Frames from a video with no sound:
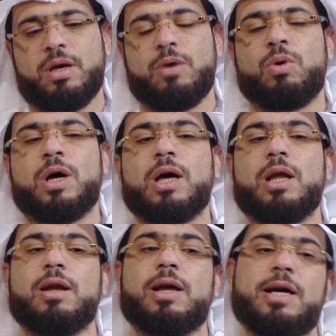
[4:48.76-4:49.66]

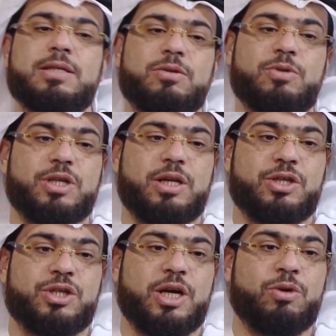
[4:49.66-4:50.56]
وقال الله عز
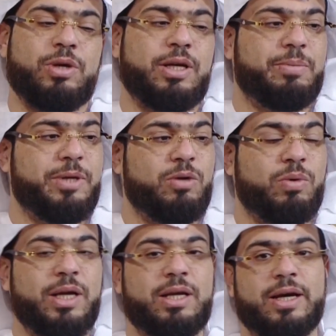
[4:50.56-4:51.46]
وجل شانه لنبيه
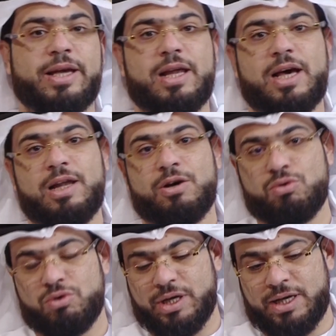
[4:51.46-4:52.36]
وإنك لعلى
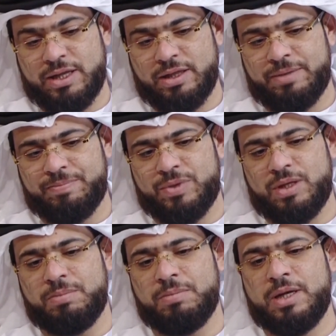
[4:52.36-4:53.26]
خلق عظيم
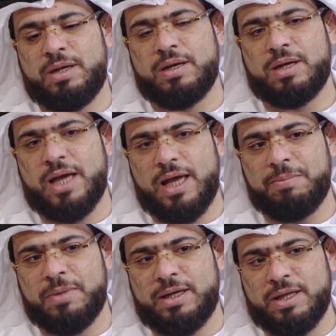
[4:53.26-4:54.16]
من
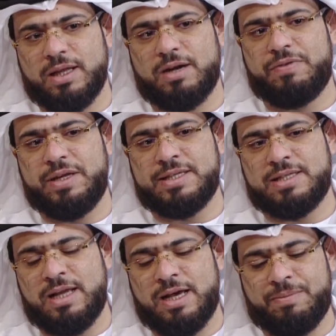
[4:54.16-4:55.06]
من نظر في
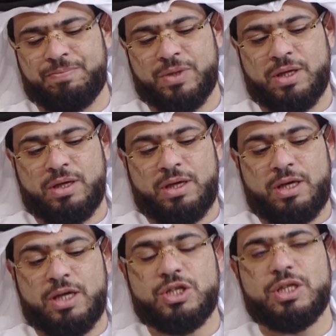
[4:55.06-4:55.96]
الإسلام
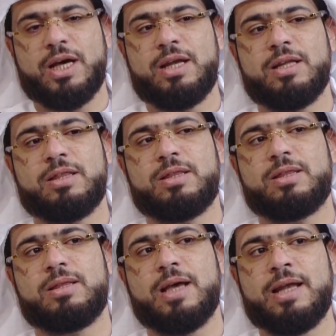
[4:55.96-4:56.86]
يجد أن
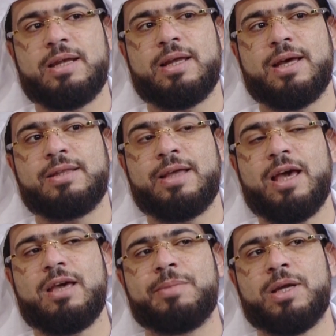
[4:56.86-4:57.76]
أن
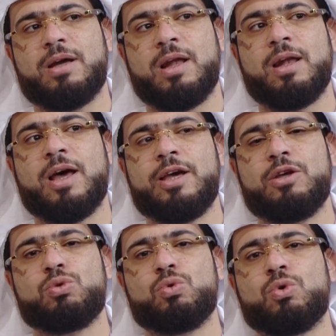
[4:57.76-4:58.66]
دائما الله
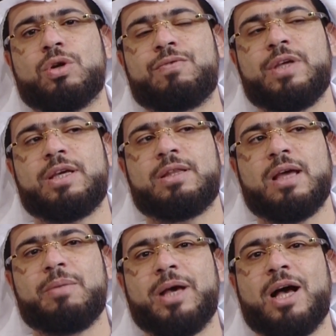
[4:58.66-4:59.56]
يدور في
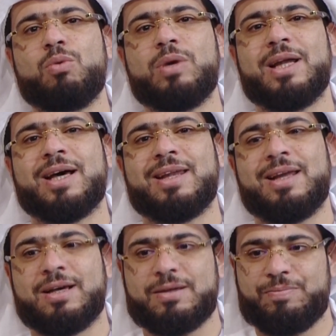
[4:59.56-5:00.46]
كتابه حول
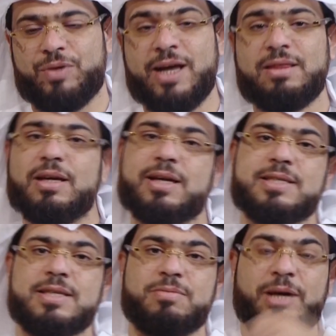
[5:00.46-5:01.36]
الأخلاق حتى
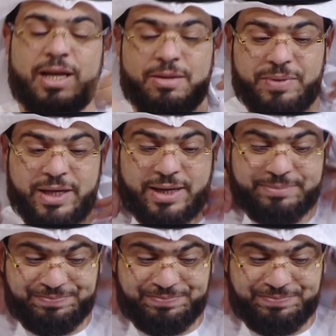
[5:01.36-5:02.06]
قصص مع الأنبياء